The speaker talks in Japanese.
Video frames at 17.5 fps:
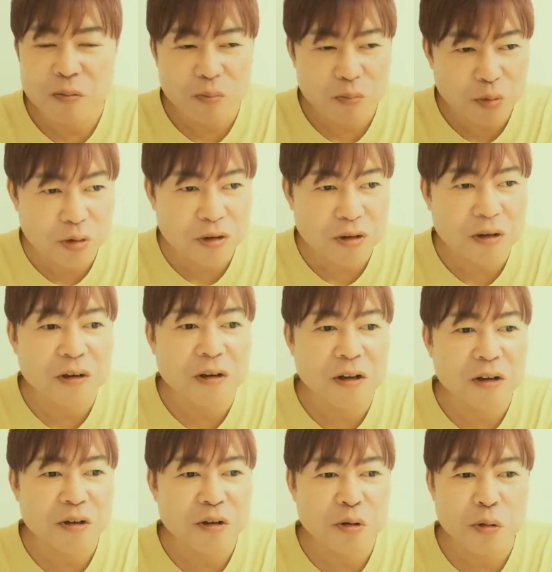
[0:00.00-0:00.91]
萌音ちゃんが
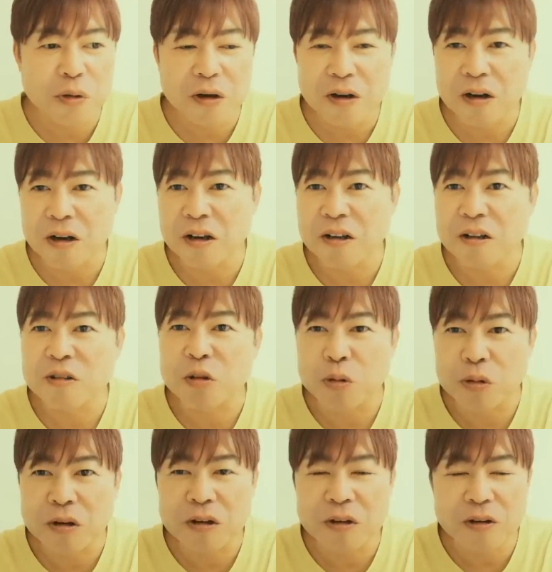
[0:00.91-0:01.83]
ね、言わないです
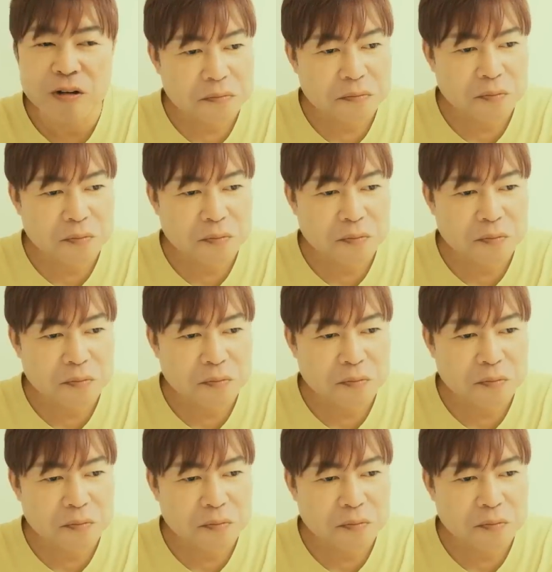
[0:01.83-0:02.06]
よね。